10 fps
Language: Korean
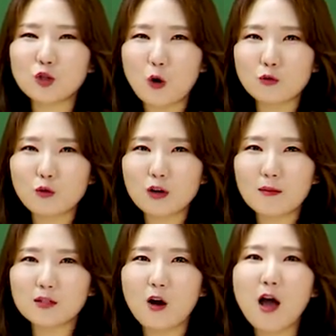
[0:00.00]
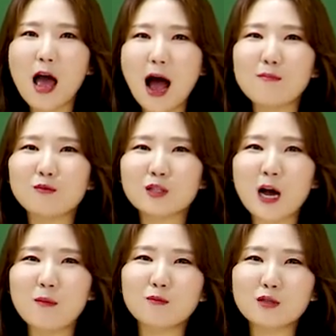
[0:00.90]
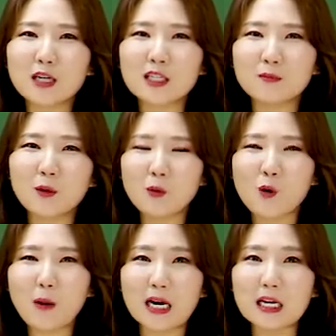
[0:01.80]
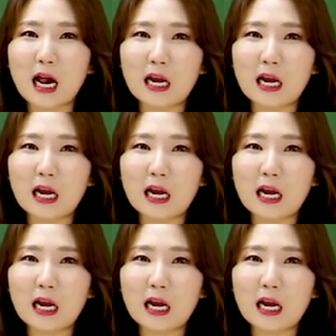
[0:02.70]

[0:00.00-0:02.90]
정독을 하면서 한 문장 한 문장 씹어먹고 말리라,